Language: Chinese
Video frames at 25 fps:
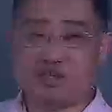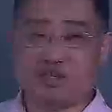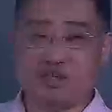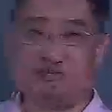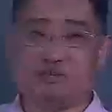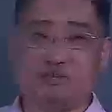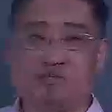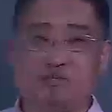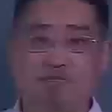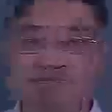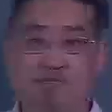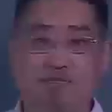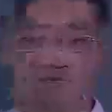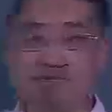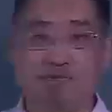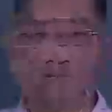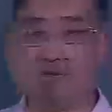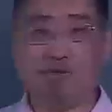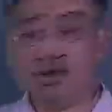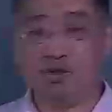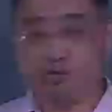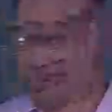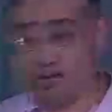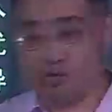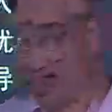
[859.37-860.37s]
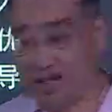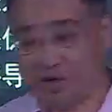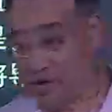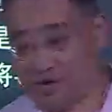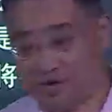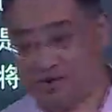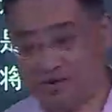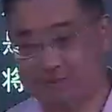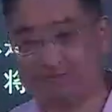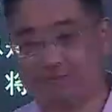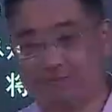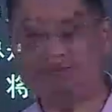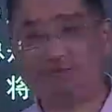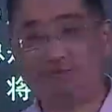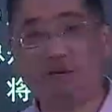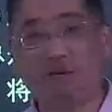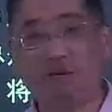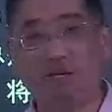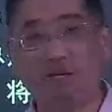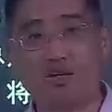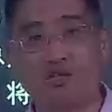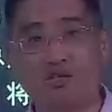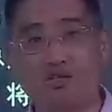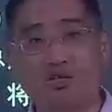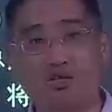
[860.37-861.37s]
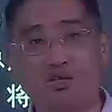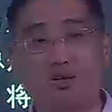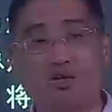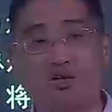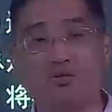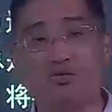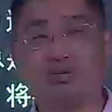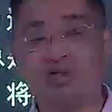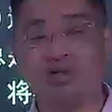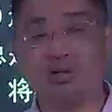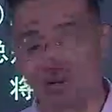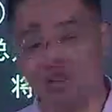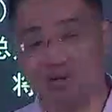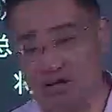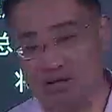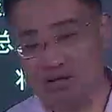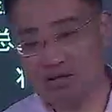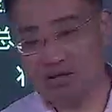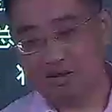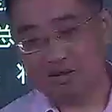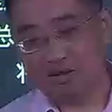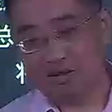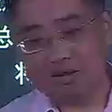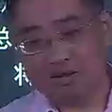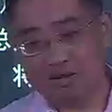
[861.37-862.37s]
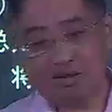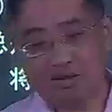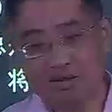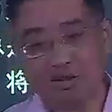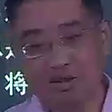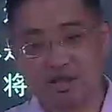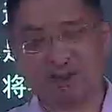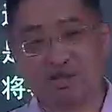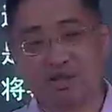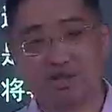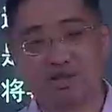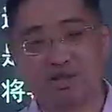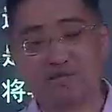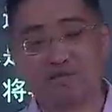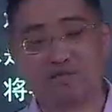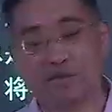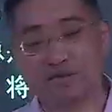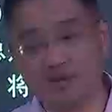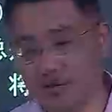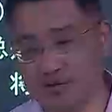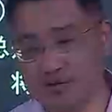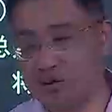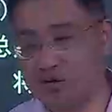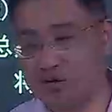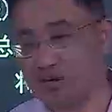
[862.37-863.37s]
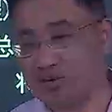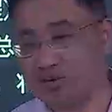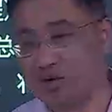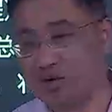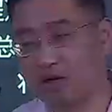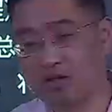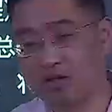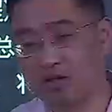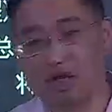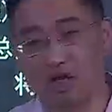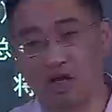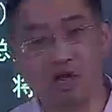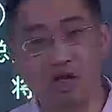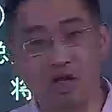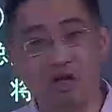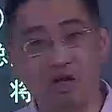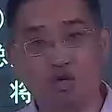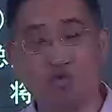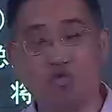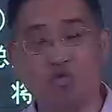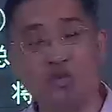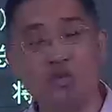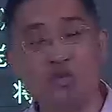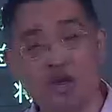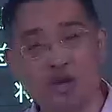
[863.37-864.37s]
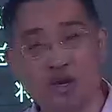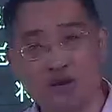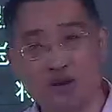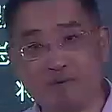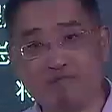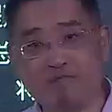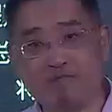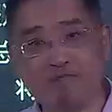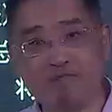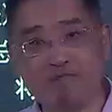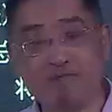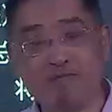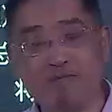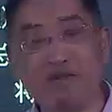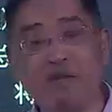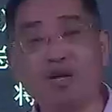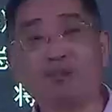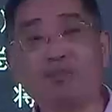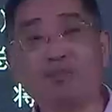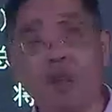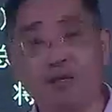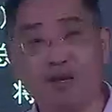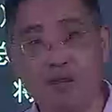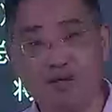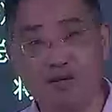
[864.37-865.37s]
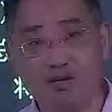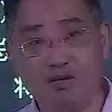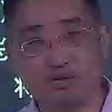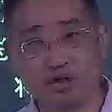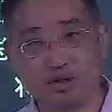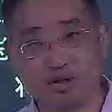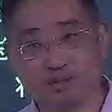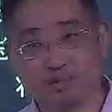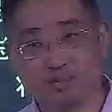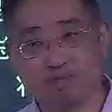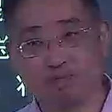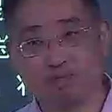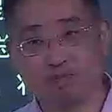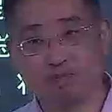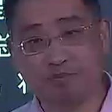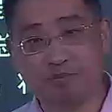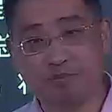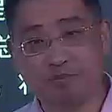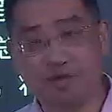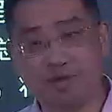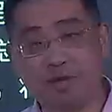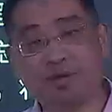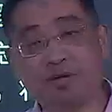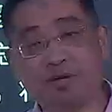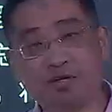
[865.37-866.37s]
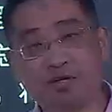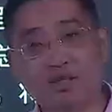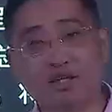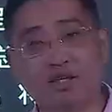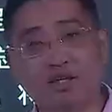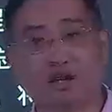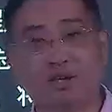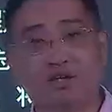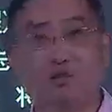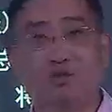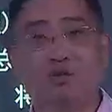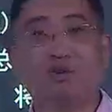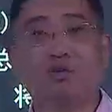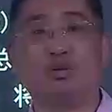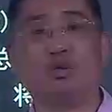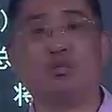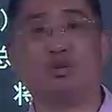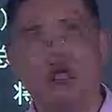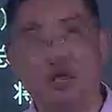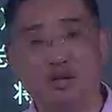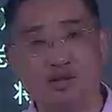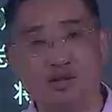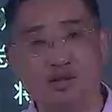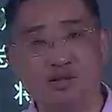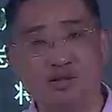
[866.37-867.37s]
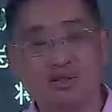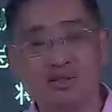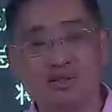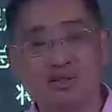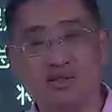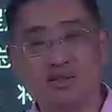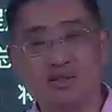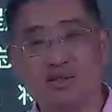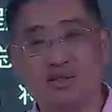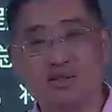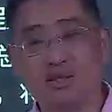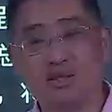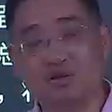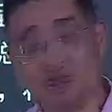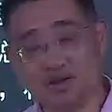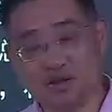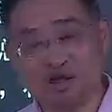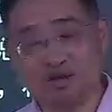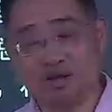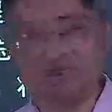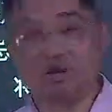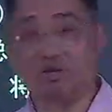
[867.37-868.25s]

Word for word: 你比如说，哎，刚才收银员说了对吧？你结账十分钟，后边呢是五个人，每人买一瓶水，那么让你等一会儿对吧？那就等一会儿呗。